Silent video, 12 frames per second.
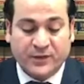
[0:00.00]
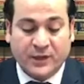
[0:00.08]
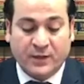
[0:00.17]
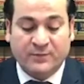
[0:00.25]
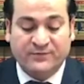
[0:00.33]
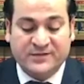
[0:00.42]

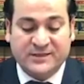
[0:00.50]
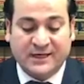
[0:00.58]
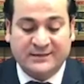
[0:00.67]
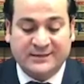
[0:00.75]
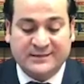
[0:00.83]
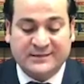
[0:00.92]
ama vize
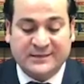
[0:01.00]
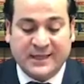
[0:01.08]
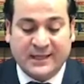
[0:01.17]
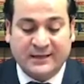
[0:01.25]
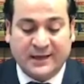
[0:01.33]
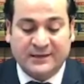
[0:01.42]

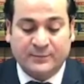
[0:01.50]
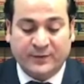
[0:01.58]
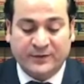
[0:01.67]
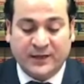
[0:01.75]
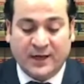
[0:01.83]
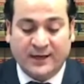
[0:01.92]
annesine yani
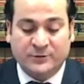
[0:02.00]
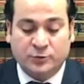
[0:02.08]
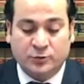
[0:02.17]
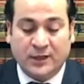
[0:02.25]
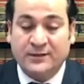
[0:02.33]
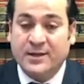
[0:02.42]
bana ait
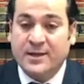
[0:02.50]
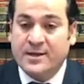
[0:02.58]
olan